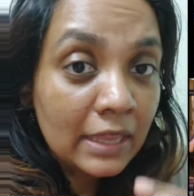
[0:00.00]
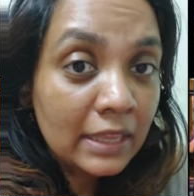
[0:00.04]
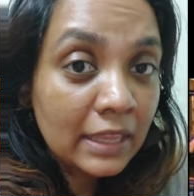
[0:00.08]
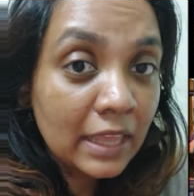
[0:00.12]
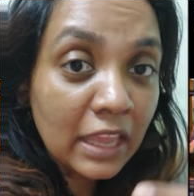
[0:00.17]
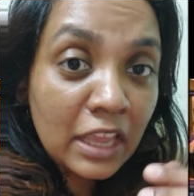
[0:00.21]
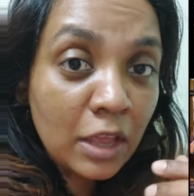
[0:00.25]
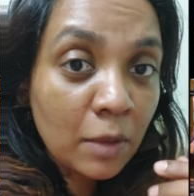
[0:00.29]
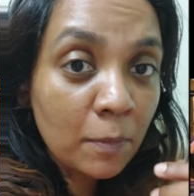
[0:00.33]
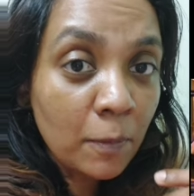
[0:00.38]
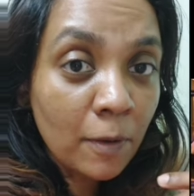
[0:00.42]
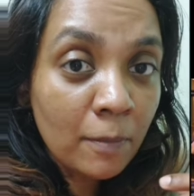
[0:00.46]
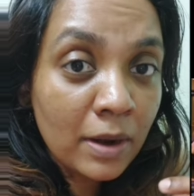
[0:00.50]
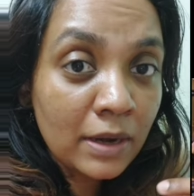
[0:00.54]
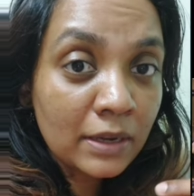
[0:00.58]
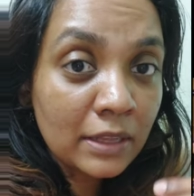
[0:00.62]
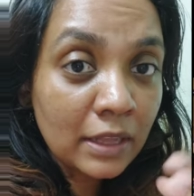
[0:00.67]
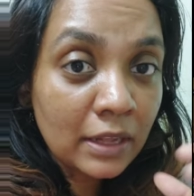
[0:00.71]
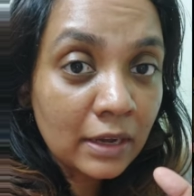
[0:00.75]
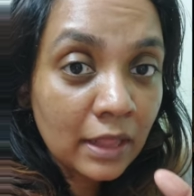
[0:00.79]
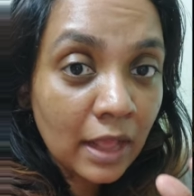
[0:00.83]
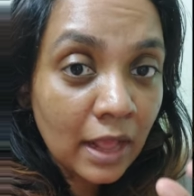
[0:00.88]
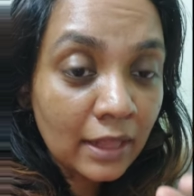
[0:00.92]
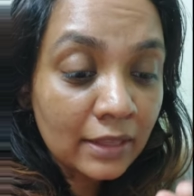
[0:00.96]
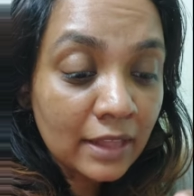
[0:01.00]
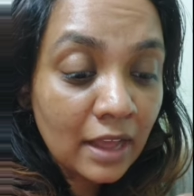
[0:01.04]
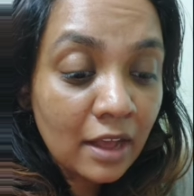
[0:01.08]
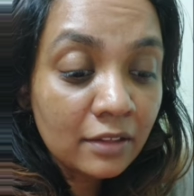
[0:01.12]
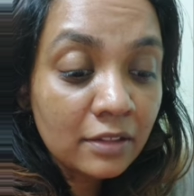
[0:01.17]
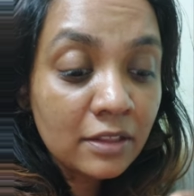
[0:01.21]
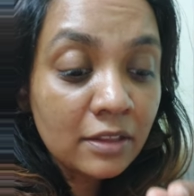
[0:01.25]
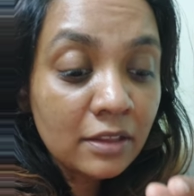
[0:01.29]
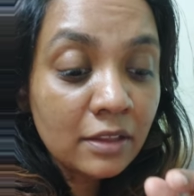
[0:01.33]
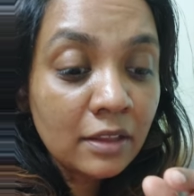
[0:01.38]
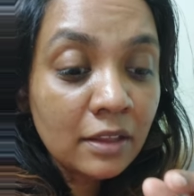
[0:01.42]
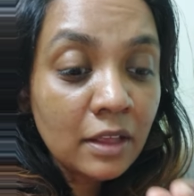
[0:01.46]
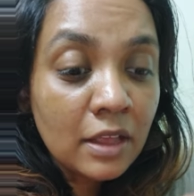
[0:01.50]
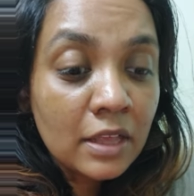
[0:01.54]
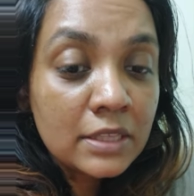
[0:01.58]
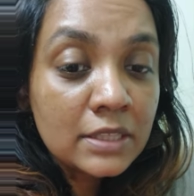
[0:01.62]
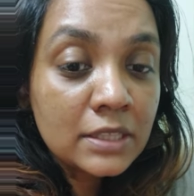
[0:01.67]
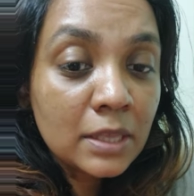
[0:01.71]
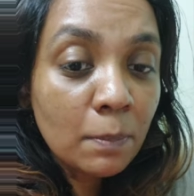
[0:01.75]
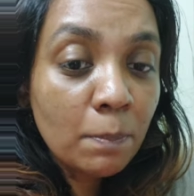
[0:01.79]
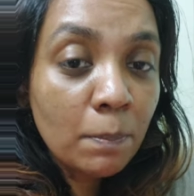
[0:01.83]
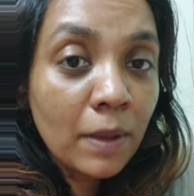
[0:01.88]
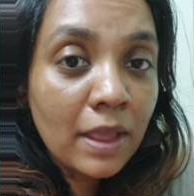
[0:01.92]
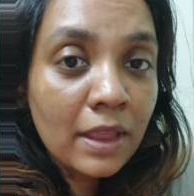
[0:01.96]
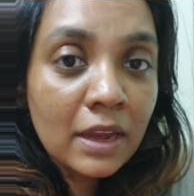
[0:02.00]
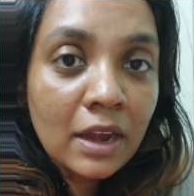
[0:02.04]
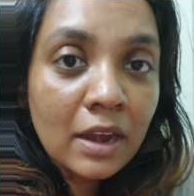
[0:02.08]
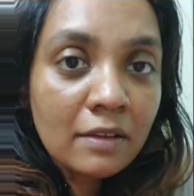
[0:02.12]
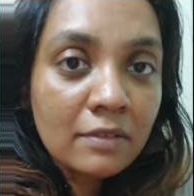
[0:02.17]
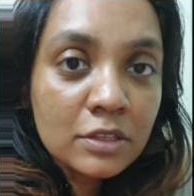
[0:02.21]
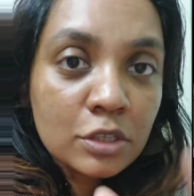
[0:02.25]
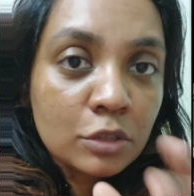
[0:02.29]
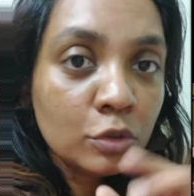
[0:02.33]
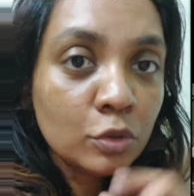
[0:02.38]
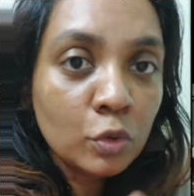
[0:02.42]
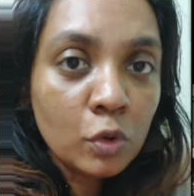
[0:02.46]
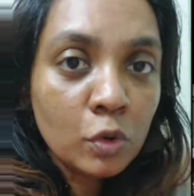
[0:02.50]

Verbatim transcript: கிங்கு போக மாட்டாரு அதாவது சிப்பாய்களை வச்சு